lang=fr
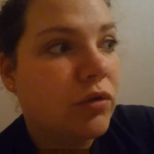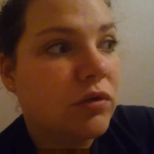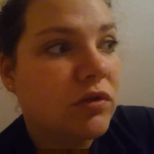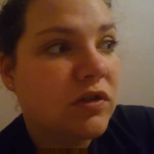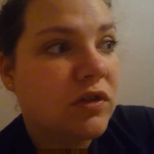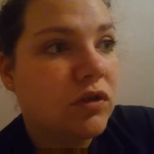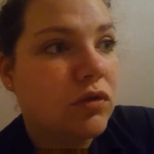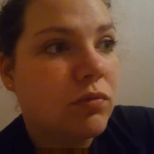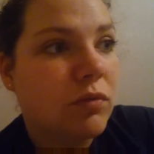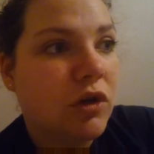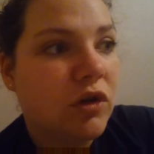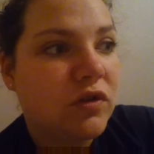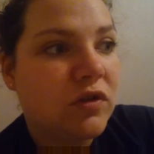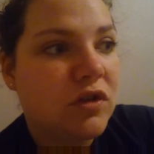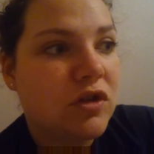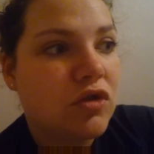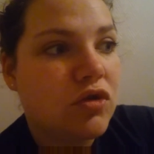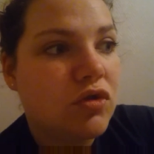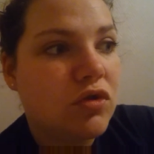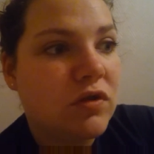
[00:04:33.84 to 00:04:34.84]
Donc ce qui nous manque,
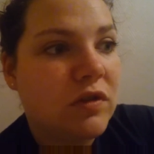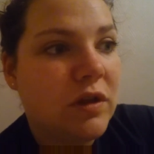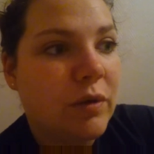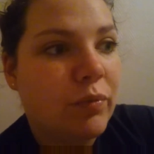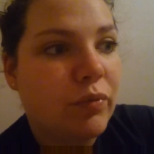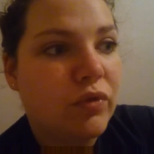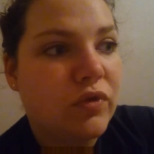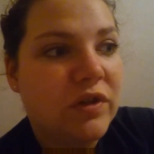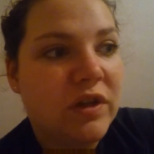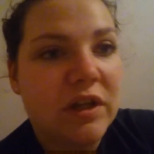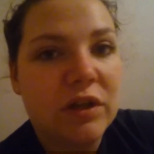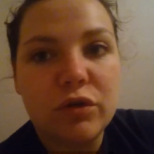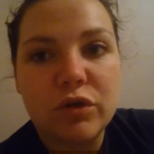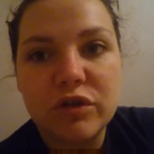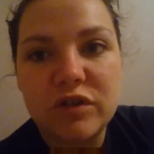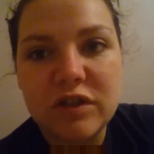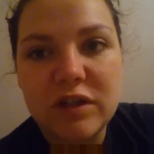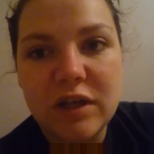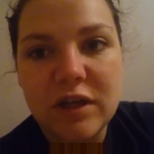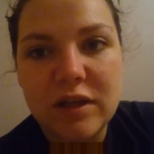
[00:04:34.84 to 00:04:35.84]
c'est juste la poussette,
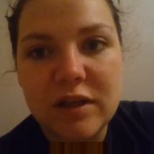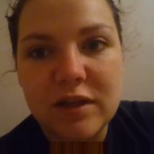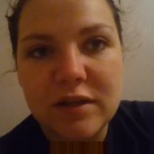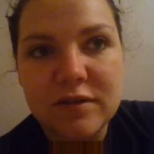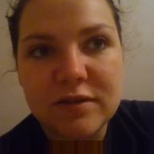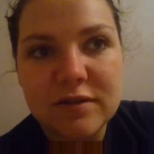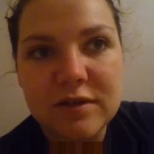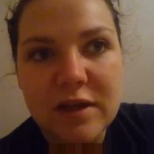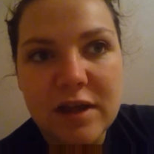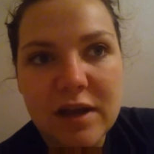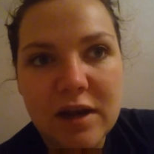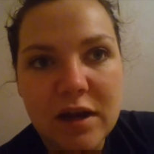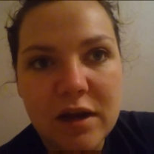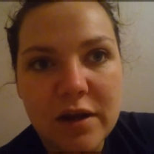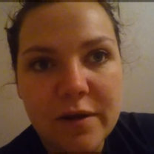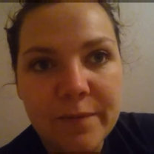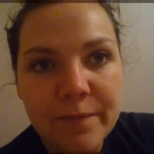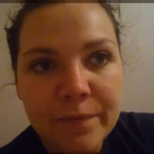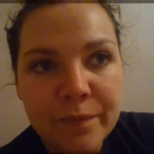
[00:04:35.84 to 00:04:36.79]
cosy et nacelle.